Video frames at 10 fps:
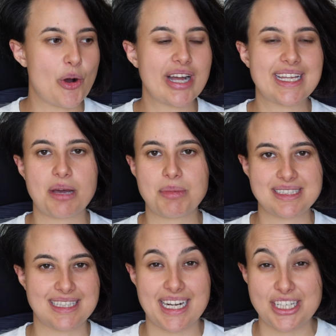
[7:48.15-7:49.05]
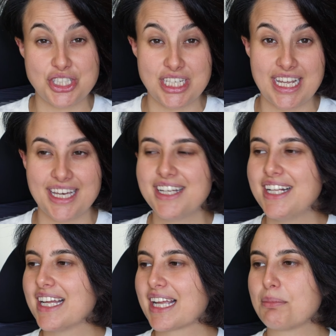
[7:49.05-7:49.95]
ho anche Amanti e Regine
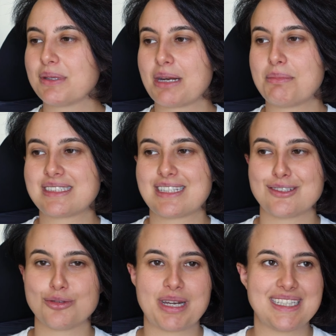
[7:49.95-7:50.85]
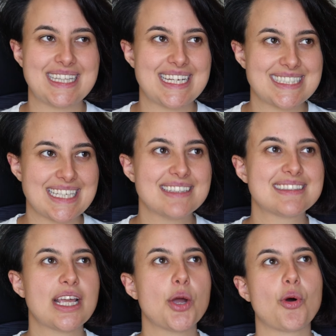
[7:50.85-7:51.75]
che potrebbe essere super interessante,